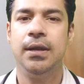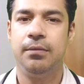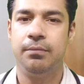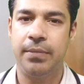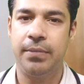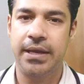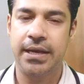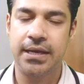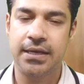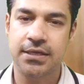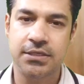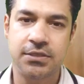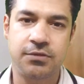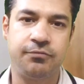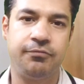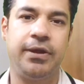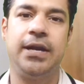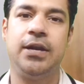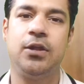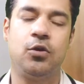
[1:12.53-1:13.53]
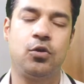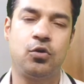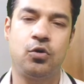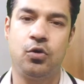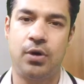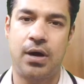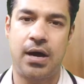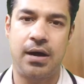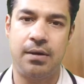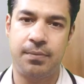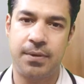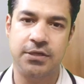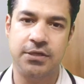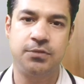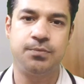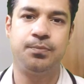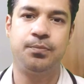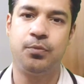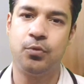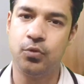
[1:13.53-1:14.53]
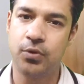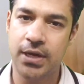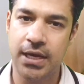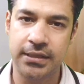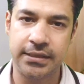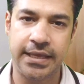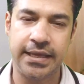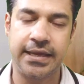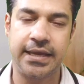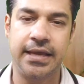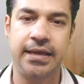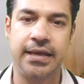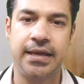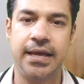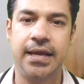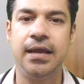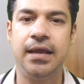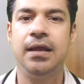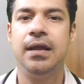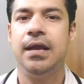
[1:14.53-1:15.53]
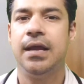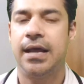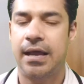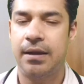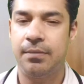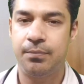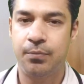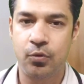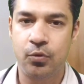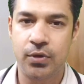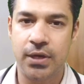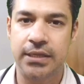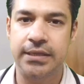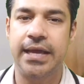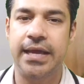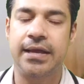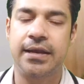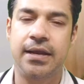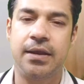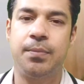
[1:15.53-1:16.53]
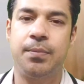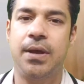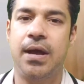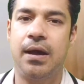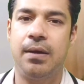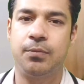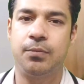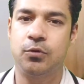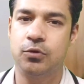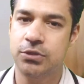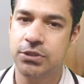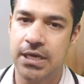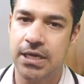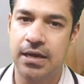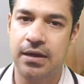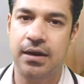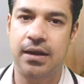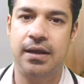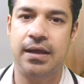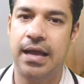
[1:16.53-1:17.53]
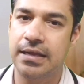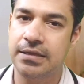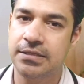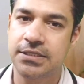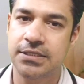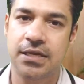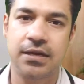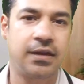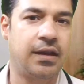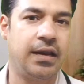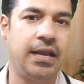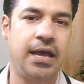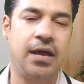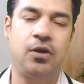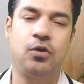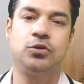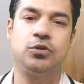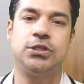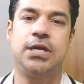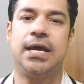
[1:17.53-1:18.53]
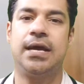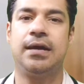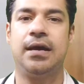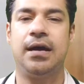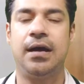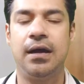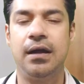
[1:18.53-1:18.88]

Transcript: मेरे इस वीडियो को आप आज पूरा देखेंगे एंड पूरा देखने पे आपको सारा आंसर क्लियर हो जाएगा